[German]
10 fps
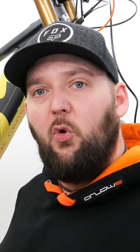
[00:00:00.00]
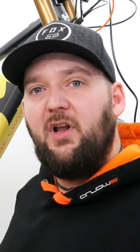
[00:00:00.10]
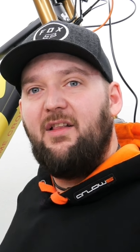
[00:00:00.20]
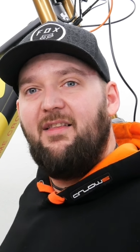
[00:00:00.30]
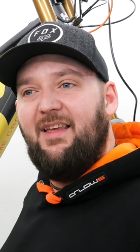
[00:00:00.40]

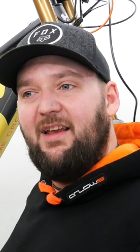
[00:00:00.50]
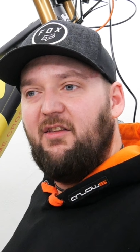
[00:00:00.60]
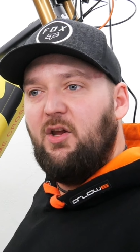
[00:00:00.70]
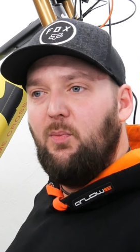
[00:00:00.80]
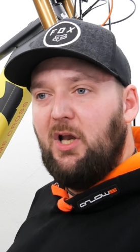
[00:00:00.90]

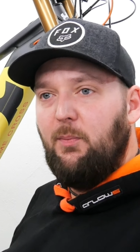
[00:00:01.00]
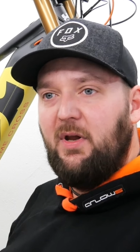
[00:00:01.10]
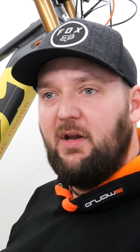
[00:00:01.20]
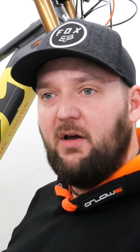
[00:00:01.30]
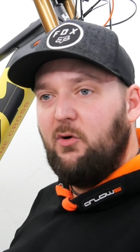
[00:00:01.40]
160 mm
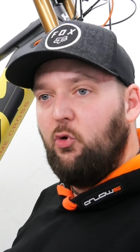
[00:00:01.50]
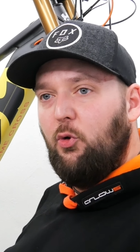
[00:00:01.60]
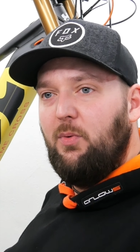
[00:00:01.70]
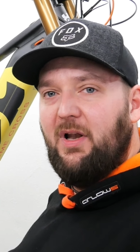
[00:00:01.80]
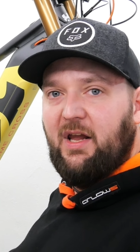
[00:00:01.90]

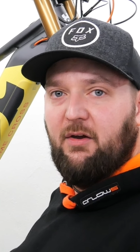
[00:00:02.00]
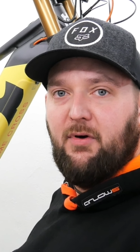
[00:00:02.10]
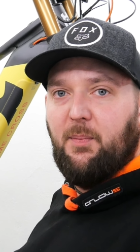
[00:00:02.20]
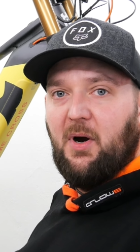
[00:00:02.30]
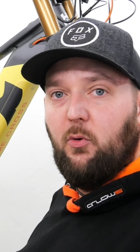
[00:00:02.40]
Kurbellänge
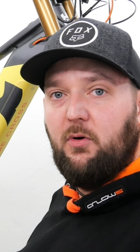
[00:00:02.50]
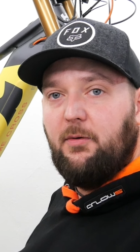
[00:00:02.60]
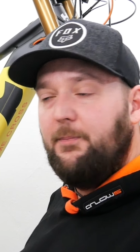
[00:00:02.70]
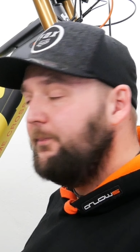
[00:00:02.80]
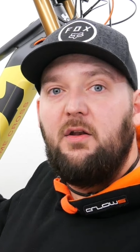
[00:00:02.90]

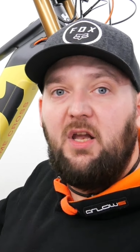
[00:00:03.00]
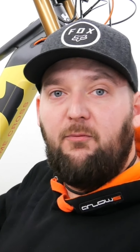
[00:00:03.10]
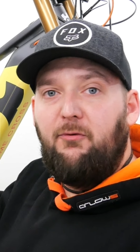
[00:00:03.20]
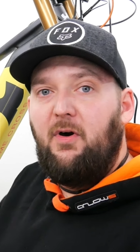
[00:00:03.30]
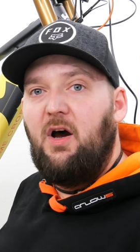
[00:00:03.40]
verbaut.
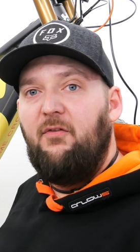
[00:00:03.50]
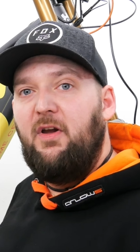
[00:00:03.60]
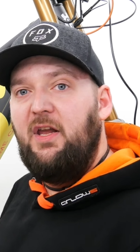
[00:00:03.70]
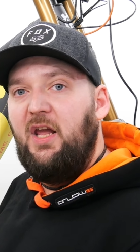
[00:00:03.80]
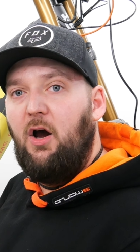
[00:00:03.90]
Dämpfer haben
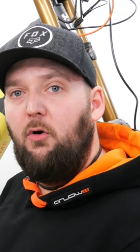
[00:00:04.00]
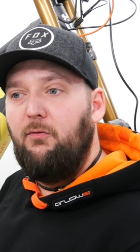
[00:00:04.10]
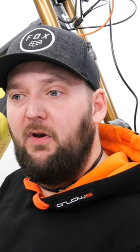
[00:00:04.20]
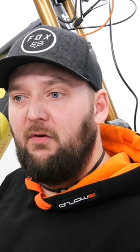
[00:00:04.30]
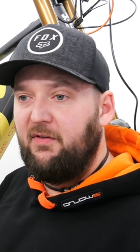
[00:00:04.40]
wir hier
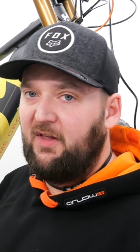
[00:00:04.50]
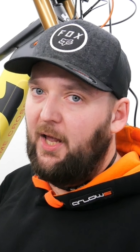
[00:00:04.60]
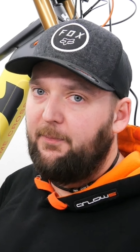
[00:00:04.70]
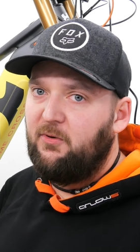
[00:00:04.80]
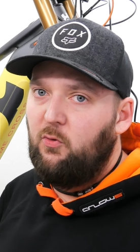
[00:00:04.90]
auch wieder was
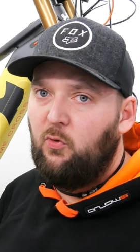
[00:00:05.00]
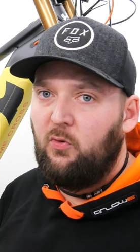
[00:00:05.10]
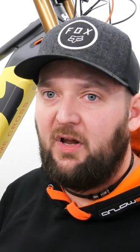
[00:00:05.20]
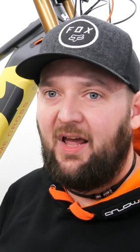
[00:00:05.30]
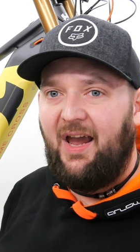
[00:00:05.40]

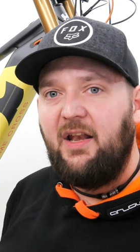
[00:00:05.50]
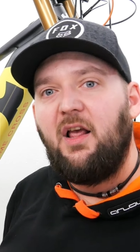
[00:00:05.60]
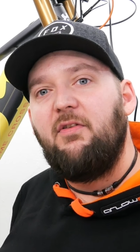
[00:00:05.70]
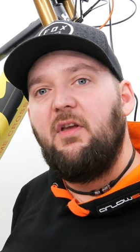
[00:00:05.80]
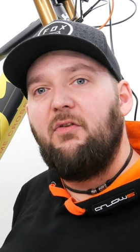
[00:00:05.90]
absolut
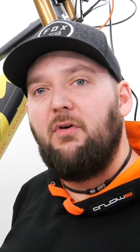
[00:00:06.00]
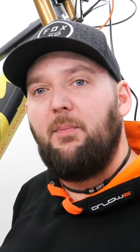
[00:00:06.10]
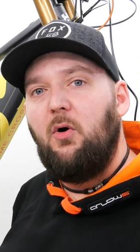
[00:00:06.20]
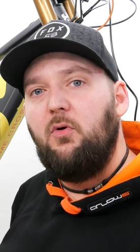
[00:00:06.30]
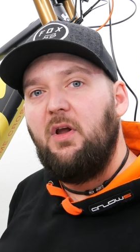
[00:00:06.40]
reinrassiges
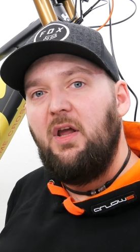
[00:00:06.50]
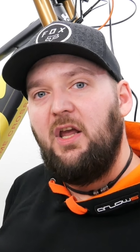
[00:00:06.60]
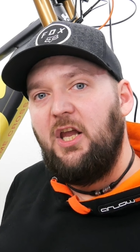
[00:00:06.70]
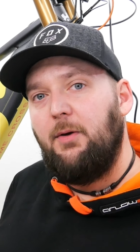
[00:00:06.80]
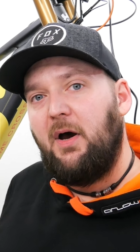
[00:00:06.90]
verbaut.
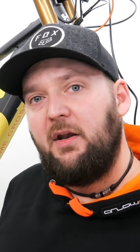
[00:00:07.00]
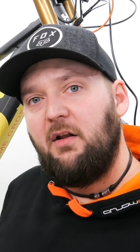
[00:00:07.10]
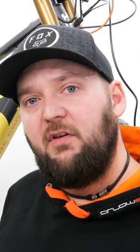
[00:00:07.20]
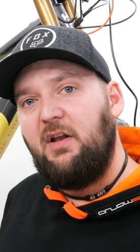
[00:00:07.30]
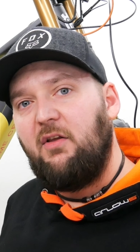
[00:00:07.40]
Hierbei
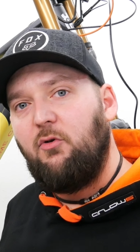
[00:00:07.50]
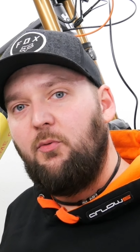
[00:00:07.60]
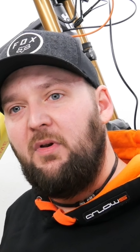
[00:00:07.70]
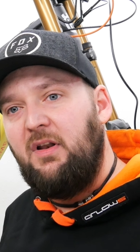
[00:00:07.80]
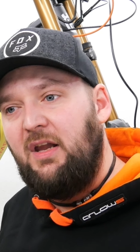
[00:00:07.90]
handelt sich das
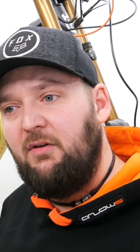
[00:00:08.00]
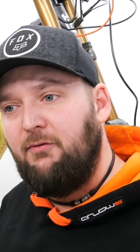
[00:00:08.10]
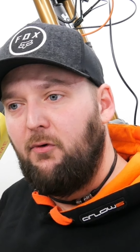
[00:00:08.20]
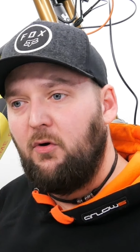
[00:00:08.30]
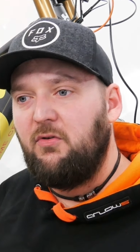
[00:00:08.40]
um den
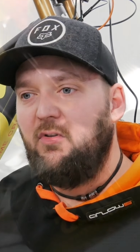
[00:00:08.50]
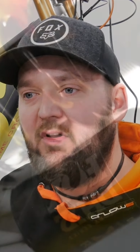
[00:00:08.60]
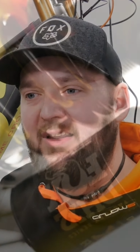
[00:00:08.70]
Fox